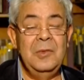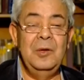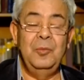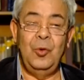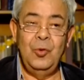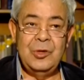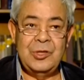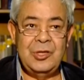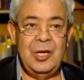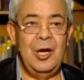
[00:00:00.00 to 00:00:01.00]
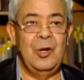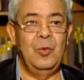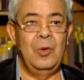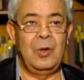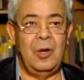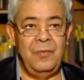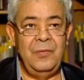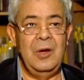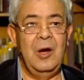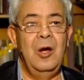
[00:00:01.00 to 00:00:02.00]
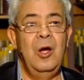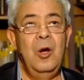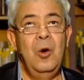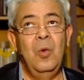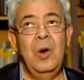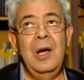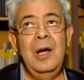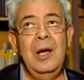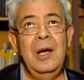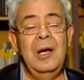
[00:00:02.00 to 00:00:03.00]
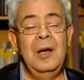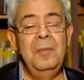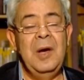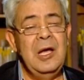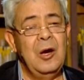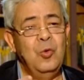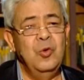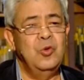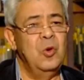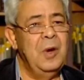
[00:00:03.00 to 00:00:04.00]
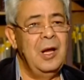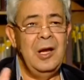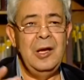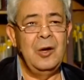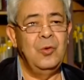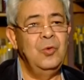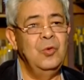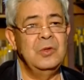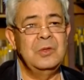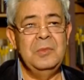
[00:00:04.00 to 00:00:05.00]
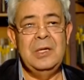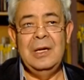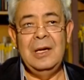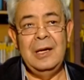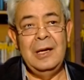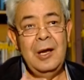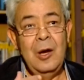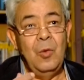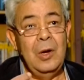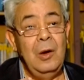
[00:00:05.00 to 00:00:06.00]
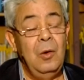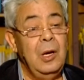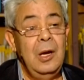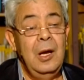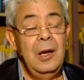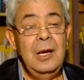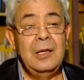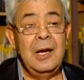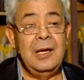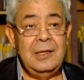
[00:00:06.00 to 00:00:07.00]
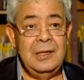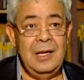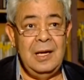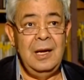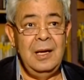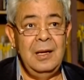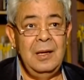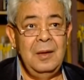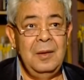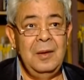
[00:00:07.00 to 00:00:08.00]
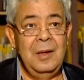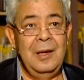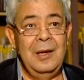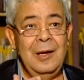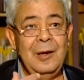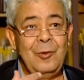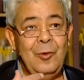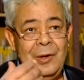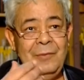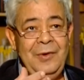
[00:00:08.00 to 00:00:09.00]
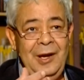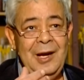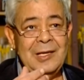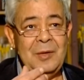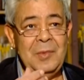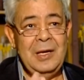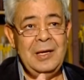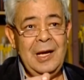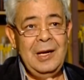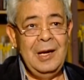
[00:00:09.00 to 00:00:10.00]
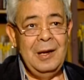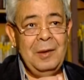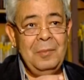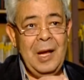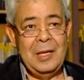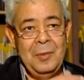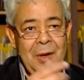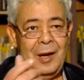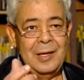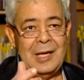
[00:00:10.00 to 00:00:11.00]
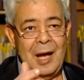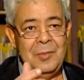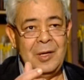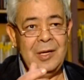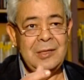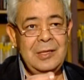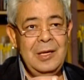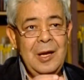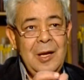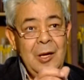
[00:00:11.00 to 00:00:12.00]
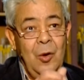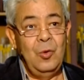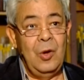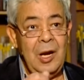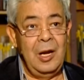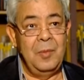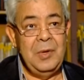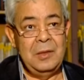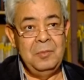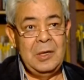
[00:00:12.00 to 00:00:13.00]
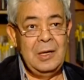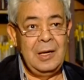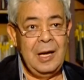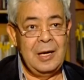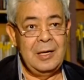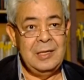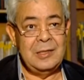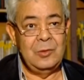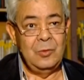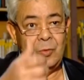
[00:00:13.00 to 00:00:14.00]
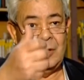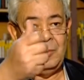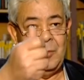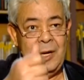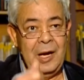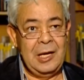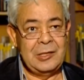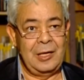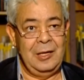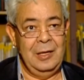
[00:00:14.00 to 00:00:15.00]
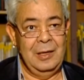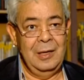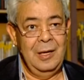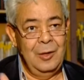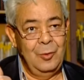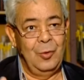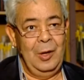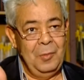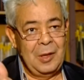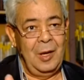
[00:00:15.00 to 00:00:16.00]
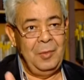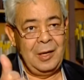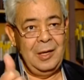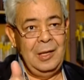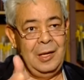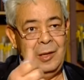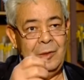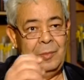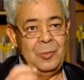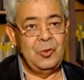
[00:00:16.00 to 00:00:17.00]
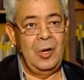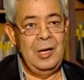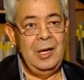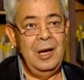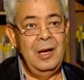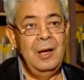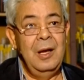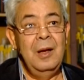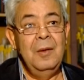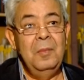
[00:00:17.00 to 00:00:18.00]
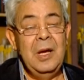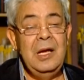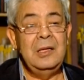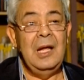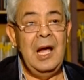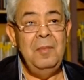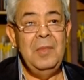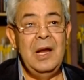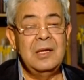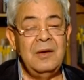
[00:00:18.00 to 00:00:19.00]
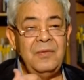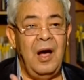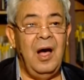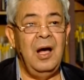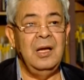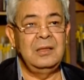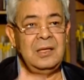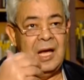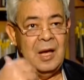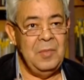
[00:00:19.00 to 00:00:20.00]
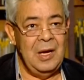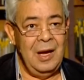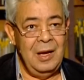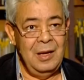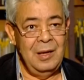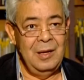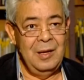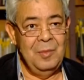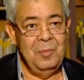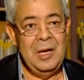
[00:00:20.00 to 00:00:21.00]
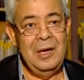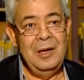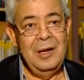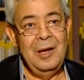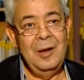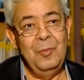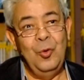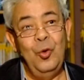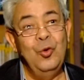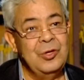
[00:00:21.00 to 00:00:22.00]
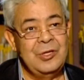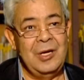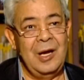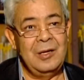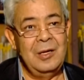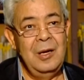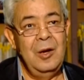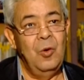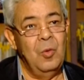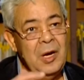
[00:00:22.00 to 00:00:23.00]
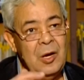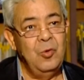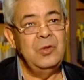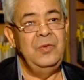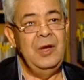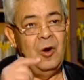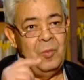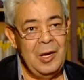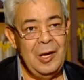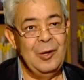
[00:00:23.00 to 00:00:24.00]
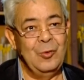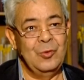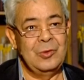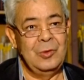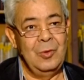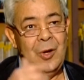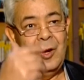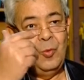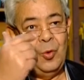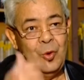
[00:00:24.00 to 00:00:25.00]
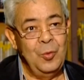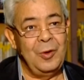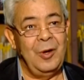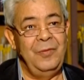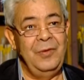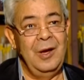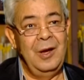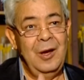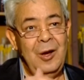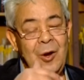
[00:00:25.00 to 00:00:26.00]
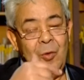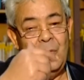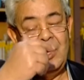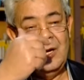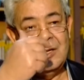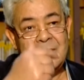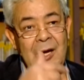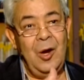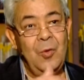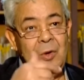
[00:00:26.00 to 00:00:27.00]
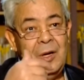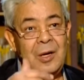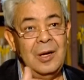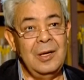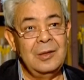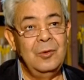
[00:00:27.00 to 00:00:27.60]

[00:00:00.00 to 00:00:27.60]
البحور الشعر والقافيه وما يجوز وما لا يجوز من ال... و... لدرجه ان انا آه، كان في حيله زمان ان احنا بعد ما نخلص عام دراسي ناخد الورق الابيض من الكراريس ونعمل منها كشاكيل نروح المطابع كده يدبسوها لنا بقيت املى صفحات كامله من بحور الشعر وما يجوز فيها وما لا يجوز وعيوب القافيه وايه الصح وايه الغلط